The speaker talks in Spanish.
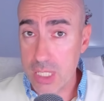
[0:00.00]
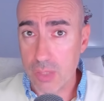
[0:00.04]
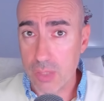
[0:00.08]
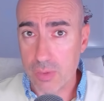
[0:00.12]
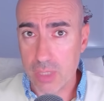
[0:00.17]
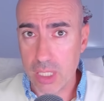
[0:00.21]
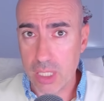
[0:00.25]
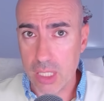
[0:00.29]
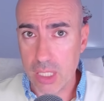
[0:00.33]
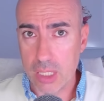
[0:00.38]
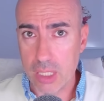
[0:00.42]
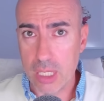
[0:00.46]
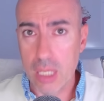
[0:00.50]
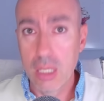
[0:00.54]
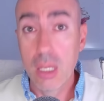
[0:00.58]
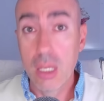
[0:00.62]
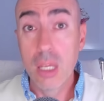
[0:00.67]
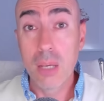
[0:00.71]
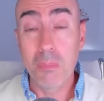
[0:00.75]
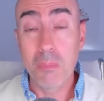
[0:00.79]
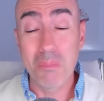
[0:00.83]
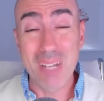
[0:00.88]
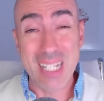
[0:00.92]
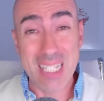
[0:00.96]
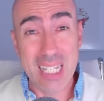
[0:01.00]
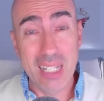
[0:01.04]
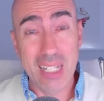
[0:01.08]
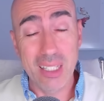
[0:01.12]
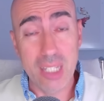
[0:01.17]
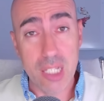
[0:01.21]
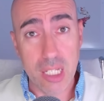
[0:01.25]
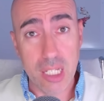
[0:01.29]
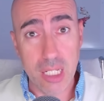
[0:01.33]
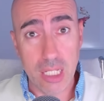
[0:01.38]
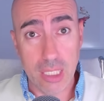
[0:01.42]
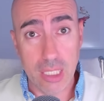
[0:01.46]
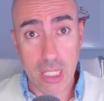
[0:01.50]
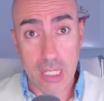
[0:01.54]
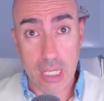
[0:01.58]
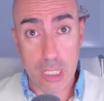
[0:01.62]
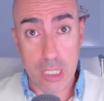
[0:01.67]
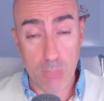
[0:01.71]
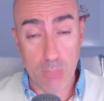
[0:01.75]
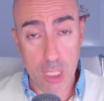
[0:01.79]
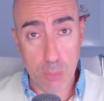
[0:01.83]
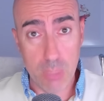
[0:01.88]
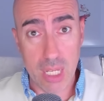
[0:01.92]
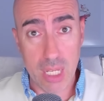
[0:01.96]
de izquierda, bastantes
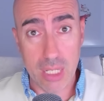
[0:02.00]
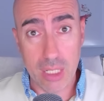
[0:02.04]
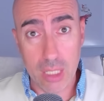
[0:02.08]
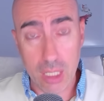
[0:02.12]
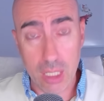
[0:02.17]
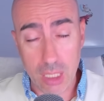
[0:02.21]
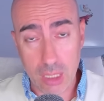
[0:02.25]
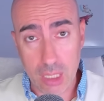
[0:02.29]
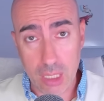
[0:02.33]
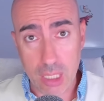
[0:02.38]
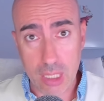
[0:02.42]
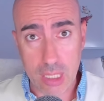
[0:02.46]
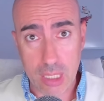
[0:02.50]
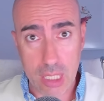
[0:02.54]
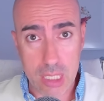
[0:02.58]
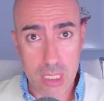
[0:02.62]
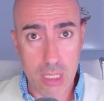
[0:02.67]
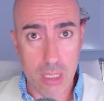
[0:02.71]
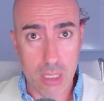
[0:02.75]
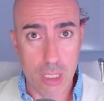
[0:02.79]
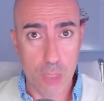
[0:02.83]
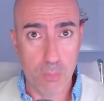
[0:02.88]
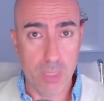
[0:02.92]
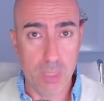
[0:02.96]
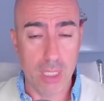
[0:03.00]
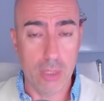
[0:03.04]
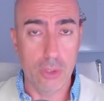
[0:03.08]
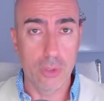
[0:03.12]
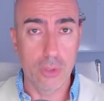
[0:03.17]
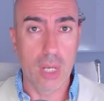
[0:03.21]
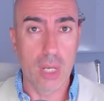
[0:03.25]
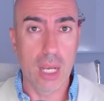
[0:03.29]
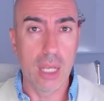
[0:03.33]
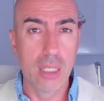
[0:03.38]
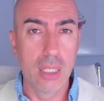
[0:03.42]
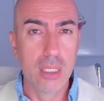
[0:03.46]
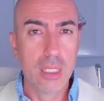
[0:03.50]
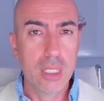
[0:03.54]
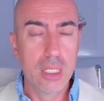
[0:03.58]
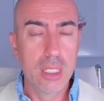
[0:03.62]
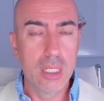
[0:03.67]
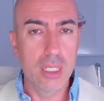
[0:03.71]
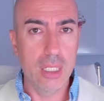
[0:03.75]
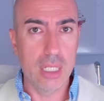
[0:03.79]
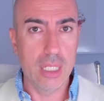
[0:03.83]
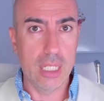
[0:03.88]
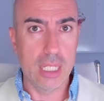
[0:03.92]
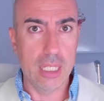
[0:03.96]
críticas, más bien críticas respecto a
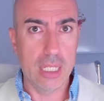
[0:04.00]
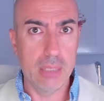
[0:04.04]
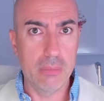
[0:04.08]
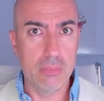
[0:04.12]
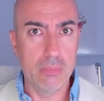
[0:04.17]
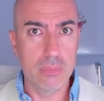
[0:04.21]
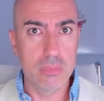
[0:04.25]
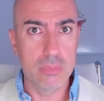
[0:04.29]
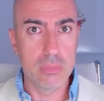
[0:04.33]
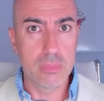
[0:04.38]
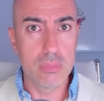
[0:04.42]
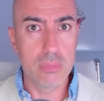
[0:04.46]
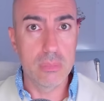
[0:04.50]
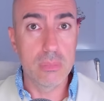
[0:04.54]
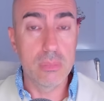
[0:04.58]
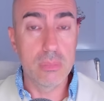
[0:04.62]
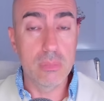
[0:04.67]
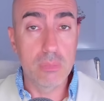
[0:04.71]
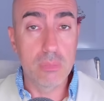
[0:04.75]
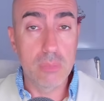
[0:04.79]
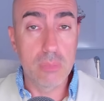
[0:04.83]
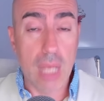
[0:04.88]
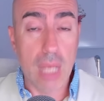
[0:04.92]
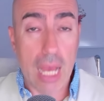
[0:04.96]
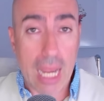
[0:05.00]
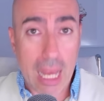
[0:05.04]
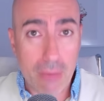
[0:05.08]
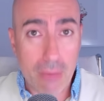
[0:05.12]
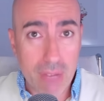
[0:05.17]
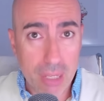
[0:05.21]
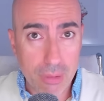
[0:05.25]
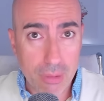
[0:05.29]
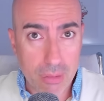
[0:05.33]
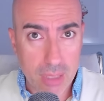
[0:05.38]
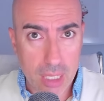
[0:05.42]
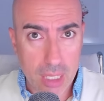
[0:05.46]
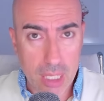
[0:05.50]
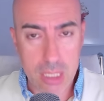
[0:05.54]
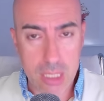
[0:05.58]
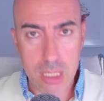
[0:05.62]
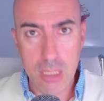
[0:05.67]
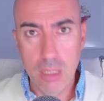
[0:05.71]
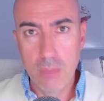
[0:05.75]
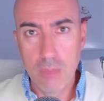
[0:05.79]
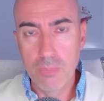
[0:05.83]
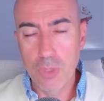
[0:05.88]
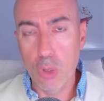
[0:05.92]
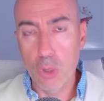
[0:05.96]
em,
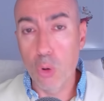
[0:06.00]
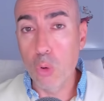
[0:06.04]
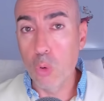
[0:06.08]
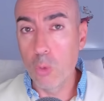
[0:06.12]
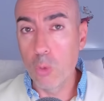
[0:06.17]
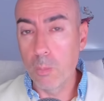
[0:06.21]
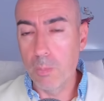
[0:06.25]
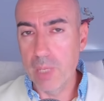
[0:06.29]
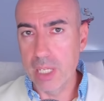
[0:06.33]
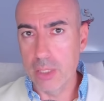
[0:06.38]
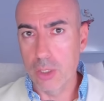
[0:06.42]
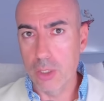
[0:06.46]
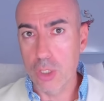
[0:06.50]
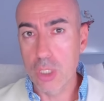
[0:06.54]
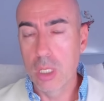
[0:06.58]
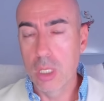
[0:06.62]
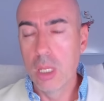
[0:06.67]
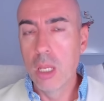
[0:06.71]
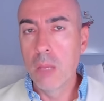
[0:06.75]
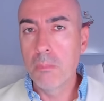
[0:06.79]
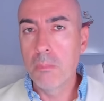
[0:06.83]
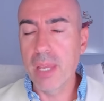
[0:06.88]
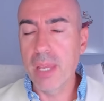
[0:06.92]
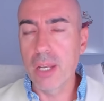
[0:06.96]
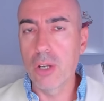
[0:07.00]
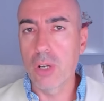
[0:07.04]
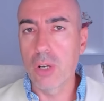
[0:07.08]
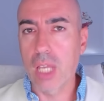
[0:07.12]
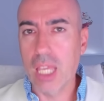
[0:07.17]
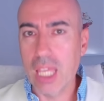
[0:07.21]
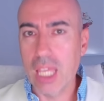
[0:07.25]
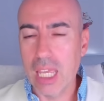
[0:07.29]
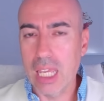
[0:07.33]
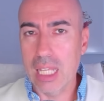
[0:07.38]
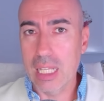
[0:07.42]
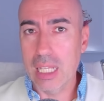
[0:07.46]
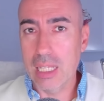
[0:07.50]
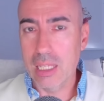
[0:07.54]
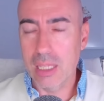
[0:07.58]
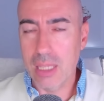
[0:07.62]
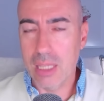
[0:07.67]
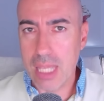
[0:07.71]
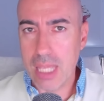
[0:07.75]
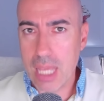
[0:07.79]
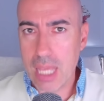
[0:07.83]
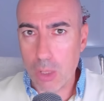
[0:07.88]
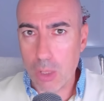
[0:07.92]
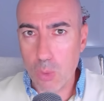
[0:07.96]
alabanzas o cumplidos, pero que
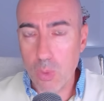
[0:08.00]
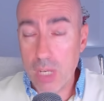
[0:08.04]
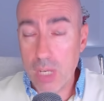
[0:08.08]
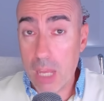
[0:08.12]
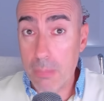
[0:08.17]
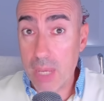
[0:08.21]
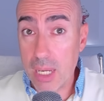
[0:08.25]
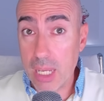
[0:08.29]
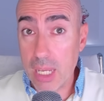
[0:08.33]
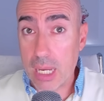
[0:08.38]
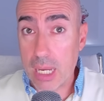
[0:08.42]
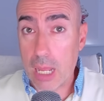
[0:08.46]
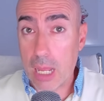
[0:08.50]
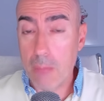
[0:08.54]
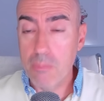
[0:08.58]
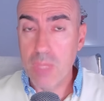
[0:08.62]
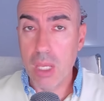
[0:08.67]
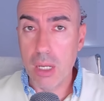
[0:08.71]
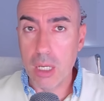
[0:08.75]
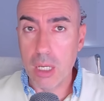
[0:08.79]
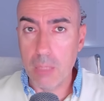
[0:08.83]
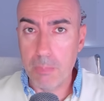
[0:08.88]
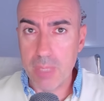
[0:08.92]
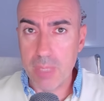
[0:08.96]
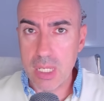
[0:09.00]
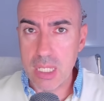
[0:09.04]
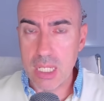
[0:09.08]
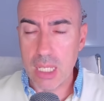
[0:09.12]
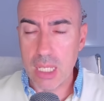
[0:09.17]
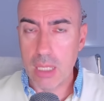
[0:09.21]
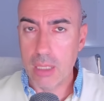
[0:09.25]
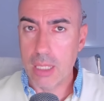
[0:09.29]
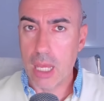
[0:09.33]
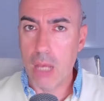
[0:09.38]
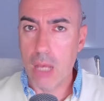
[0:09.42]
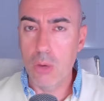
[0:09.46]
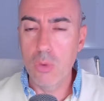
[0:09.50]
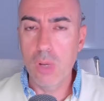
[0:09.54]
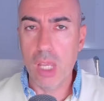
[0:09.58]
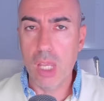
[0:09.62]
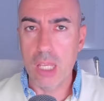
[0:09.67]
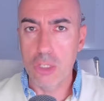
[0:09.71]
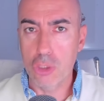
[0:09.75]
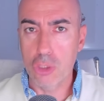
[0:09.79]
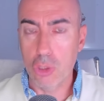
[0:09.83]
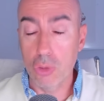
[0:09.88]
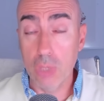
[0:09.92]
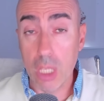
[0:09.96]
de alguna manera representa un
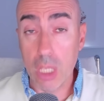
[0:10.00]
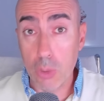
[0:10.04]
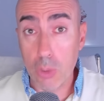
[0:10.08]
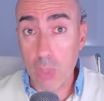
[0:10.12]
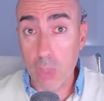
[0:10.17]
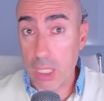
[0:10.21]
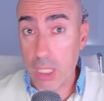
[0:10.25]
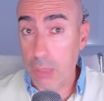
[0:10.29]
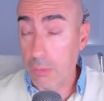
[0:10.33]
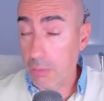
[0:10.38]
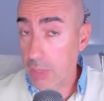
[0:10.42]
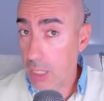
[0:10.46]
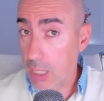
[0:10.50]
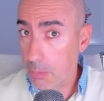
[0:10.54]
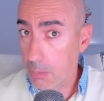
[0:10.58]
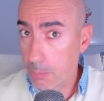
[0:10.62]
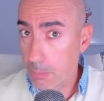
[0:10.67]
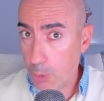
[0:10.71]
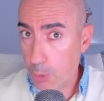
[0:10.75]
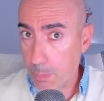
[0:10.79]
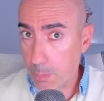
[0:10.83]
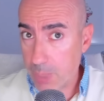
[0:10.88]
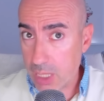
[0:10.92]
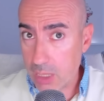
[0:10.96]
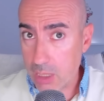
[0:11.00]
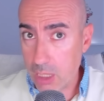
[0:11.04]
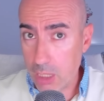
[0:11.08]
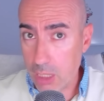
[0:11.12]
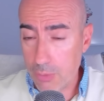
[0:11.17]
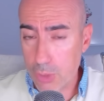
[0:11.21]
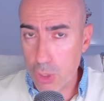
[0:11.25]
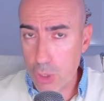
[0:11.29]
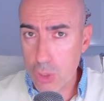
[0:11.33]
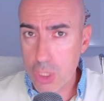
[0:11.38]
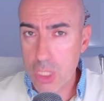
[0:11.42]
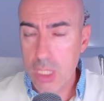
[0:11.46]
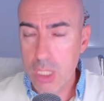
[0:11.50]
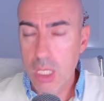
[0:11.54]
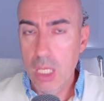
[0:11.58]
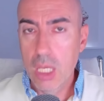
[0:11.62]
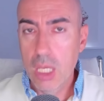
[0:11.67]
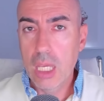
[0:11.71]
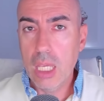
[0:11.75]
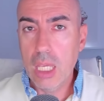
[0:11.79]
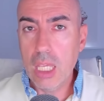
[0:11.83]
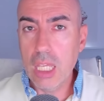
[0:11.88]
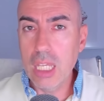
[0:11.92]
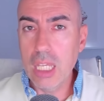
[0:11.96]
gesto de coherencia por parte de Vox
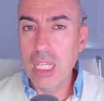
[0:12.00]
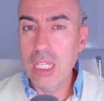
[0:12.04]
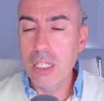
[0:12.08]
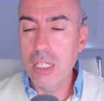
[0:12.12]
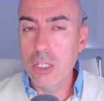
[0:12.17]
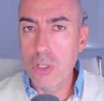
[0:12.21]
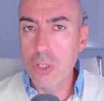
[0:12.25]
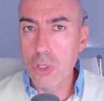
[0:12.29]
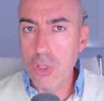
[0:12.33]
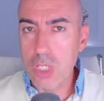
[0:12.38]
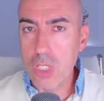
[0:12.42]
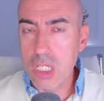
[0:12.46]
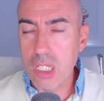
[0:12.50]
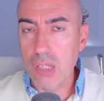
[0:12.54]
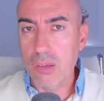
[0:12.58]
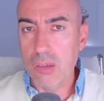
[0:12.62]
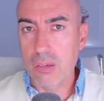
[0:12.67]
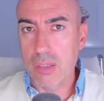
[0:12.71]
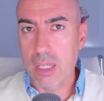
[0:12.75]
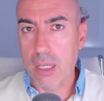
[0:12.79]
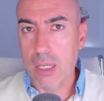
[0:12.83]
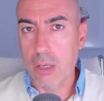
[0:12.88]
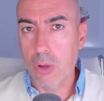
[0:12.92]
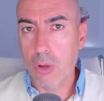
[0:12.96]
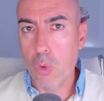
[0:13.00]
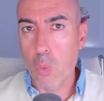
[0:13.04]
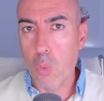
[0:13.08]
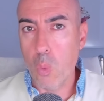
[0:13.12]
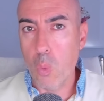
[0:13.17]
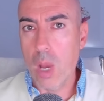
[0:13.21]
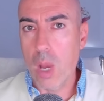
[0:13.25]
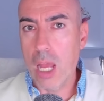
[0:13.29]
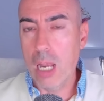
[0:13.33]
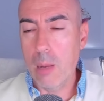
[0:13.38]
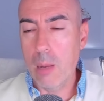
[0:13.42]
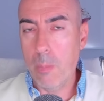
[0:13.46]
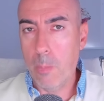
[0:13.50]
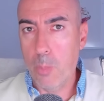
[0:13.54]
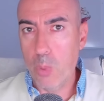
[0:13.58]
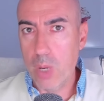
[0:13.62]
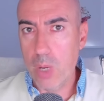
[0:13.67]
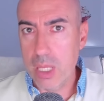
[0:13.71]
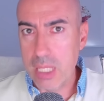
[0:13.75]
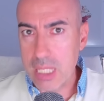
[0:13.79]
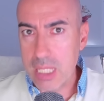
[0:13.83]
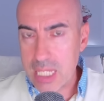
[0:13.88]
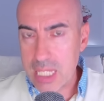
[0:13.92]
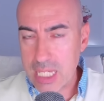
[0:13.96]
y nos dice cuál
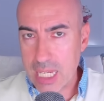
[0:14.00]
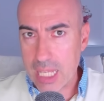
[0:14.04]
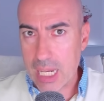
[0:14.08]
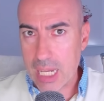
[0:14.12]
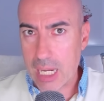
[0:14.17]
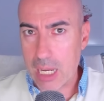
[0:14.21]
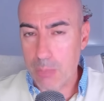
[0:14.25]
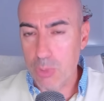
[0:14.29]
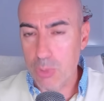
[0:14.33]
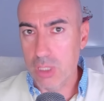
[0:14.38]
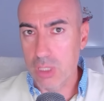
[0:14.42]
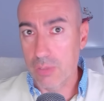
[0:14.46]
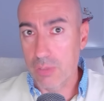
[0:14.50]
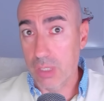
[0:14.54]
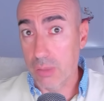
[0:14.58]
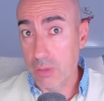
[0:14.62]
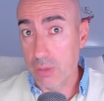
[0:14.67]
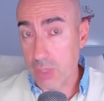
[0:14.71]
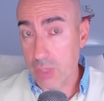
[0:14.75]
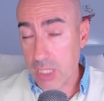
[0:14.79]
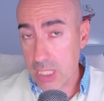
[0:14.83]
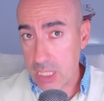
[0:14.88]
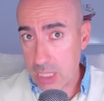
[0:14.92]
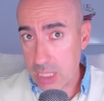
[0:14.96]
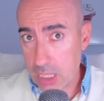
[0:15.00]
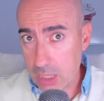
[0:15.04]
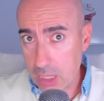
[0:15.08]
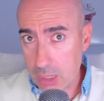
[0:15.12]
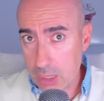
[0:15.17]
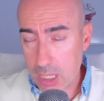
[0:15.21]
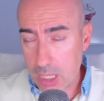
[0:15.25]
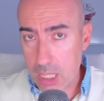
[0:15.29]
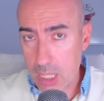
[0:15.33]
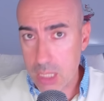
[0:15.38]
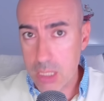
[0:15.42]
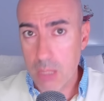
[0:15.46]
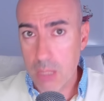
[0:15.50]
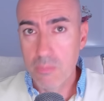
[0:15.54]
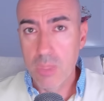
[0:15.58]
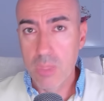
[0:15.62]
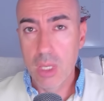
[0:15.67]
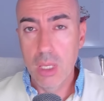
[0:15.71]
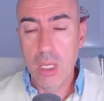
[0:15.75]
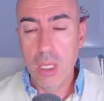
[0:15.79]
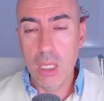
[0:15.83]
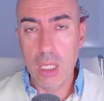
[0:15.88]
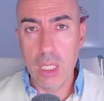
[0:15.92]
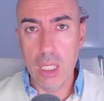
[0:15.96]
puede ser la motivación que está detrás
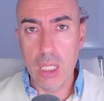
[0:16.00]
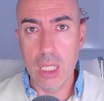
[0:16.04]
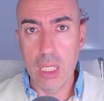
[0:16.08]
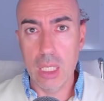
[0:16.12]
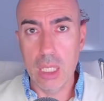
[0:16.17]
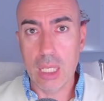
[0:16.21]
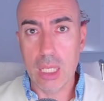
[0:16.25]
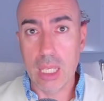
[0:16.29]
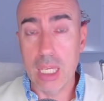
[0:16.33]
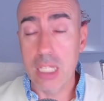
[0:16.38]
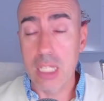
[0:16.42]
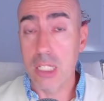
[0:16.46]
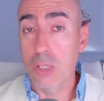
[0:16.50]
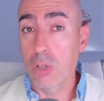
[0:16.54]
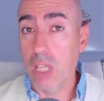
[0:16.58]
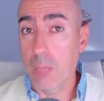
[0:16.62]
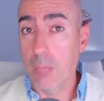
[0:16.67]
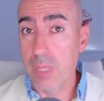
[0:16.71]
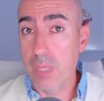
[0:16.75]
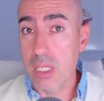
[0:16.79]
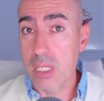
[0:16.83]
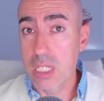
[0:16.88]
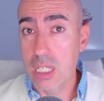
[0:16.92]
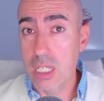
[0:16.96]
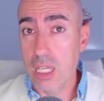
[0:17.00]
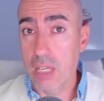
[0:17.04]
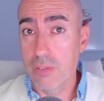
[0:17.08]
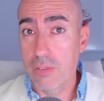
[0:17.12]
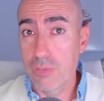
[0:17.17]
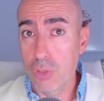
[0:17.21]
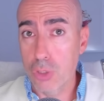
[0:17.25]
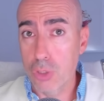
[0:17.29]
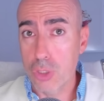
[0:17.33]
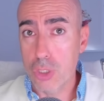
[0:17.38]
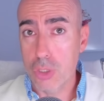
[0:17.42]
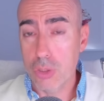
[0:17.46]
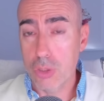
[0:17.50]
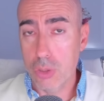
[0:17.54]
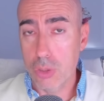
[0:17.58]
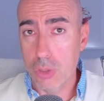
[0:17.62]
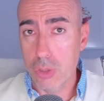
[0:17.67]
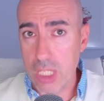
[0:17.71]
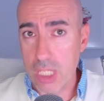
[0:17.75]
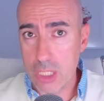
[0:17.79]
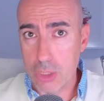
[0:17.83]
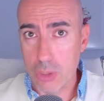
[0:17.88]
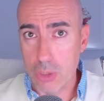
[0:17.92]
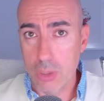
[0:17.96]
y qué es lo que persigue Vox
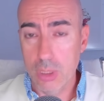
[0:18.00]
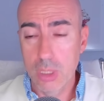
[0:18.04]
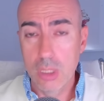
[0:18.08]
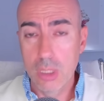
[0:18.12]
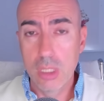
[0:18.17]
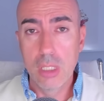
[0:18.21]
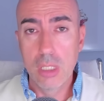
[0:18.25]
con esto.